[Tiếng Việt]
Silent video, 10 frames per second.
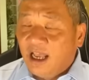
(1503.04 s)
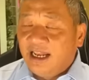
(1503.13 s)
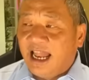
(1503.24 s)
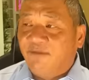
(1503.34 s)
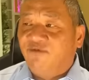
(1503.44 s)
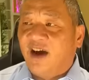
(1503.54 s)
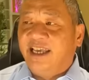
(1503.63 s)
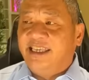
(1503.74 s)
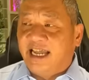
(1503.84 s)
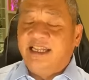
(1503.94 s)
là phải
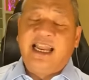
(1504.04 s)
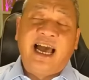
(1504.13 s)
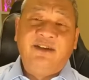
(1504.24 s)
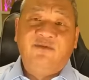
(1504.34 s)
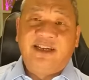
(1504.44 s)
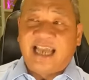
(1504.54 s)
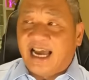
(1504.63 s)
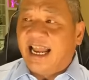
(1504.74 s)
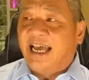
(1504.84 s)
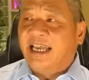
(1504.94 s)
giành lại và
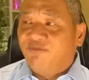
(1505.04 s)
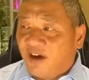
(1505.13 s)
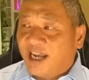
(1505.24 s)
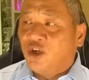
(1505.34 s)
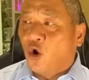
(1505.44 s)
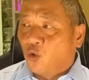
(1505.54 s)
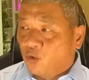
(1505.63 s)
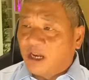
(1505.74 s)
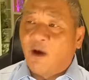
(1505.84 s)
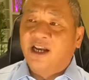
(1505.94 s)
trả lại cái vai trò của
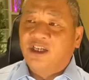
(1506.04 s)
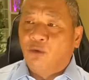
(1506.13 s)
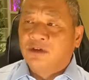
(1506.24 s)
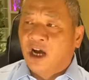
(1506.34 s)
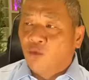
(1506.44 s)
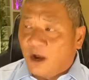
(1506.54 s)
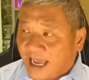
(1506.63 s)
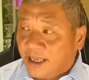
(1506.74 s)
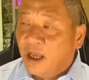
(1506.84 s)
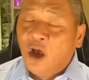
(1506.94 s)
Đài Loan trong cơ quan
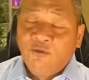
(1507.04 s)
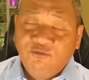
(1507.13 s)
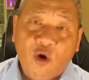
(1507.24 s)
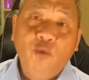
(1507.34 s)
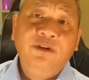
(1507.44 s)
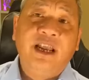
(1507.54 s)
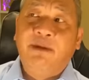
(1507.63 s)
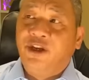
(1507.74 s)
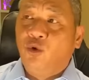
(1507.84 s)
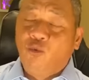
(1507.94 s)
này vốn đã
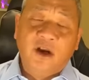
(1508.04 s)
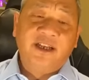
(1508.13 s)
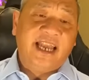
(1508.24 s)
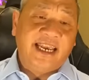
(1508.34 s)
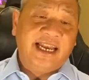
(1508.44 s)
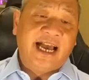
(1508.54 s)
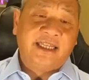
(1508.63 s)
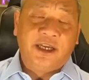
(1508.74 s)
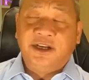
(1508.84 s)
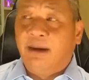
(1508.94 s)
bị Trung Quốc đẩy ra
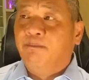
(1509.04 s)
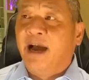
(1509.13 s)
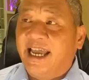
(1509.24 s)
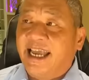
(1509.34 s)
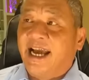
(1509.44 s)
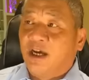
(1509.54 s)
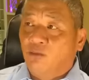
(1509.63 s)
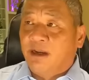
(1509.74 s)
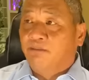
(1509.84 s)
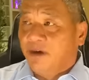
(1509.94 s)
từ năm
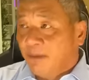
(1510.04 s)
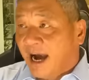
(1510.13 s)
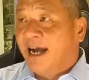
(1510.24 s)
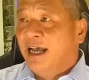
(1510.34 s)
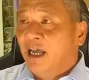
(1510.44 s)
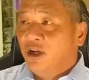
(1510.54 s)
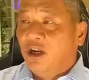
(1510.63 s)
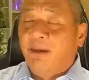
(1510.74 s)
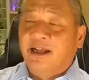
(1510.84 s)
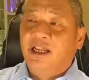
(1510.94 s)
2013.
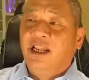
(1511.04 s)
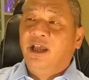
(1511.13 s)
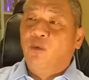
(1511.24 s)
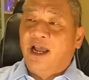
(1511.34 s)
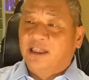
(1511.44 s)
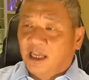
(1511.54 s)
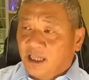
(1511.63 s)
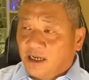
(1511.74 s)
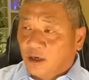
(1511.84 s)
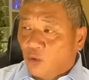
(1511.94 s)
Đó là bản tin liên quan tới
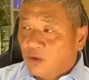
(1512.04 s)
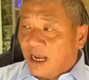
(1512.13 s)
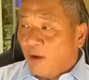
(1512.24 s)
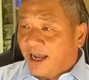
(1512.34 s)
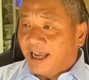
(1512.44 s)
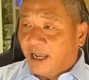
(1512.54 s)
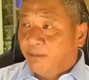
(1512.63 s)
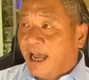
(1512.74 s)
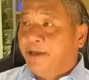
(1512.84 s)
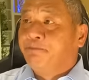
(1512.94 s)
tình hình của Đài Loan ngày
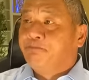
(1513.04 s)
hôm nay.